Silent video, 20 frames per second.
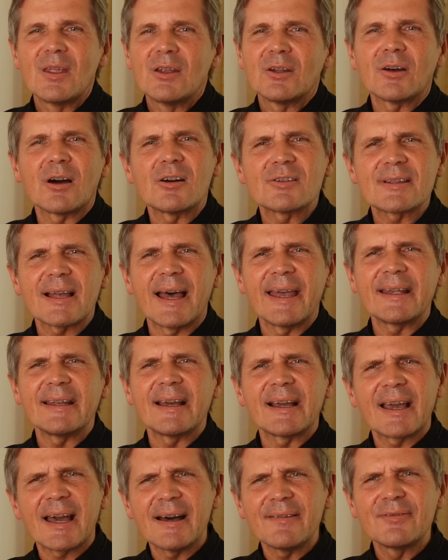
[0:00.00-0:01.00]
Doch aus
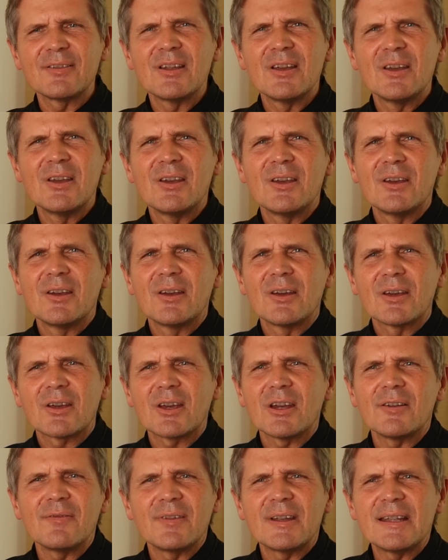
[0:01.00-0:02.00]
eigener Kraft
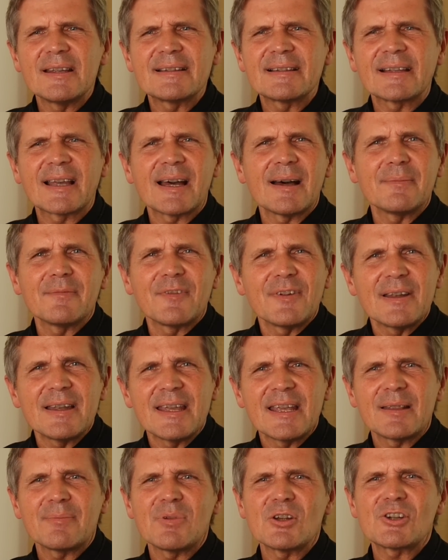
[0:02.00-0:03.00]
können wir diesen Kampf
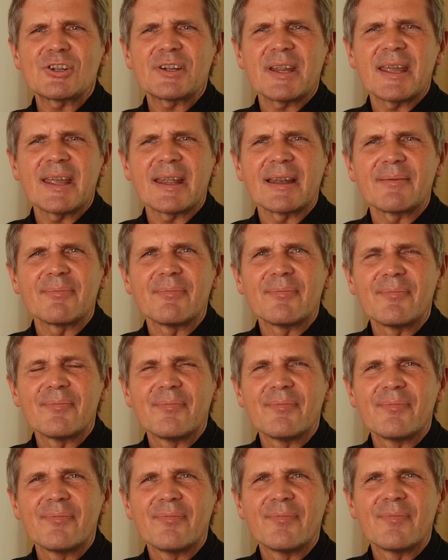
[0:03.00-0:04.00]
nicht bestehen.
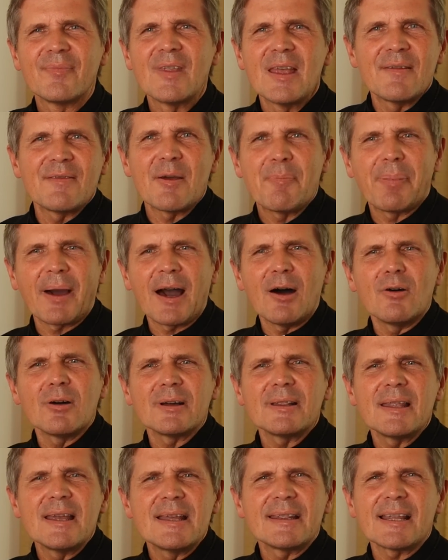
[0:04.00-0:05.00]
Wir
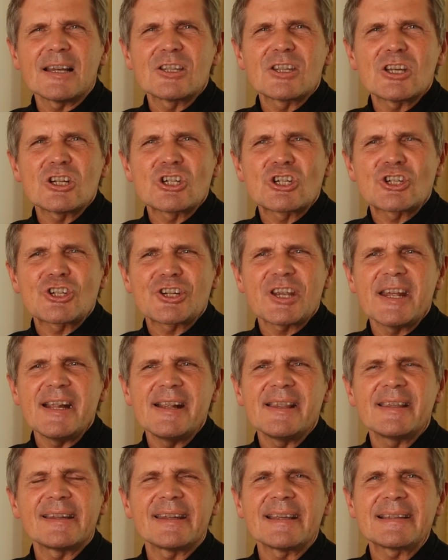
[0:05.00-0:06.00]
brauchen das
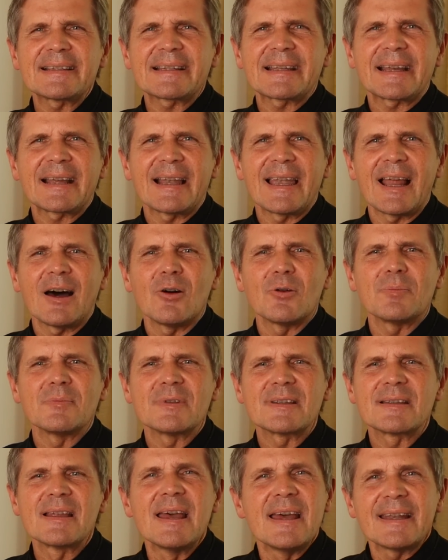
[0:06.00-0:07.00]
Schild des
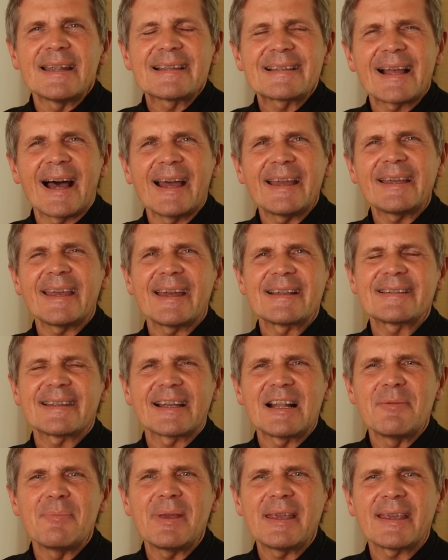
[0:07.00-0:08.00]
Glaubens, des heiligen
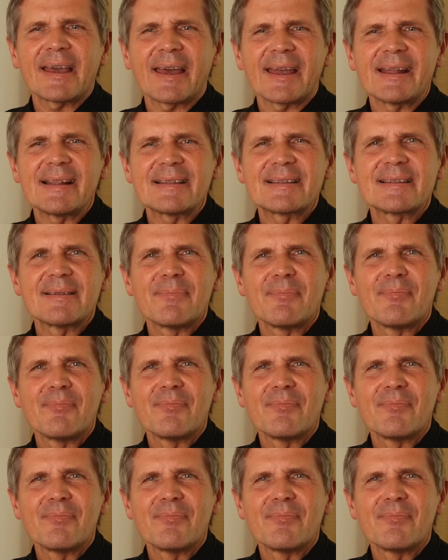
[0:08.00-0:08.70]
Erzengel Michaels